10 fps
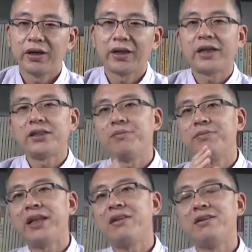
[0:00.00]
让他
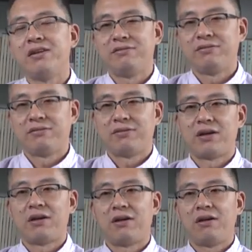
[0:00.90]
身边的人
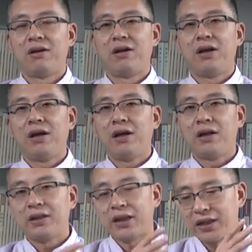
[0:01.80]
啊，
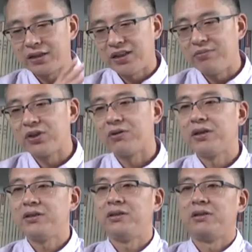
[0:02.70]
他的亲密
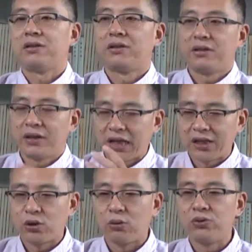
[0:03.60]
关系、他
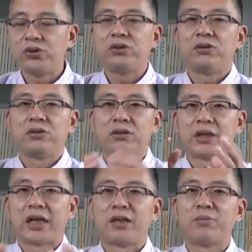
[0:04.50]
的同事、
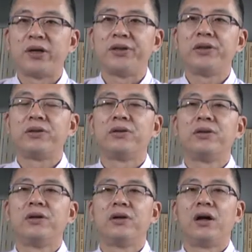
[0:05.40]
他的朋友
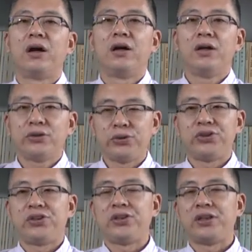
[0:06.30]
啊，去
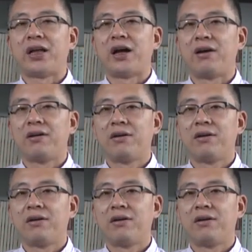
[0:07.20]
支持他。